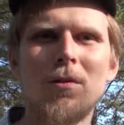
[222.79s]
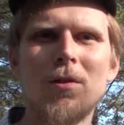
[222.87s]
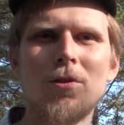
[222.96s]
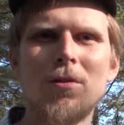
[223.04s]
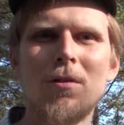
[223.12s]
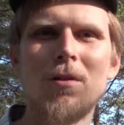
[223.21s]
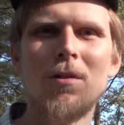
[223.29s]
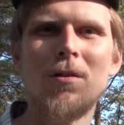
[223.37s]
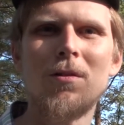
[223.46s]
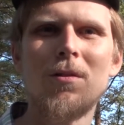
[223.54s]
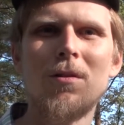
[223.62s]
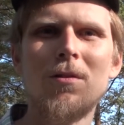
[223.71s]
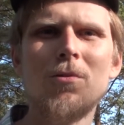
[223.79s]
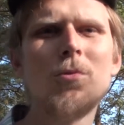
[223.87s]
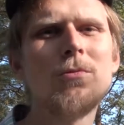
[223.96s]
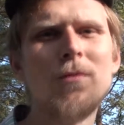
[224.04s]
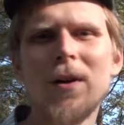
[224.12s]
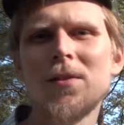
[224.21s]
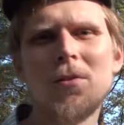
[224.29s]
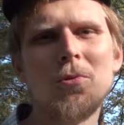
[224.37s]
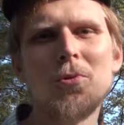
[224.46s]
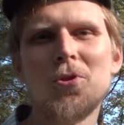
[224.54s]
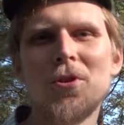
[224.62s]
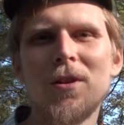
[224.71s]
даже, наверное, нет. Ну, 20
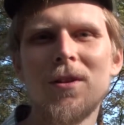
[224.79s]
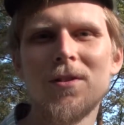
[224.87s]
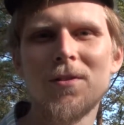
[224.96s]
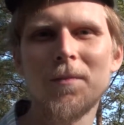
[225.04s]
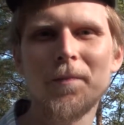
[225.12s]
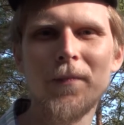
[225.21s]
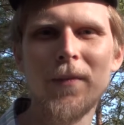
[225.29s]
точно есть.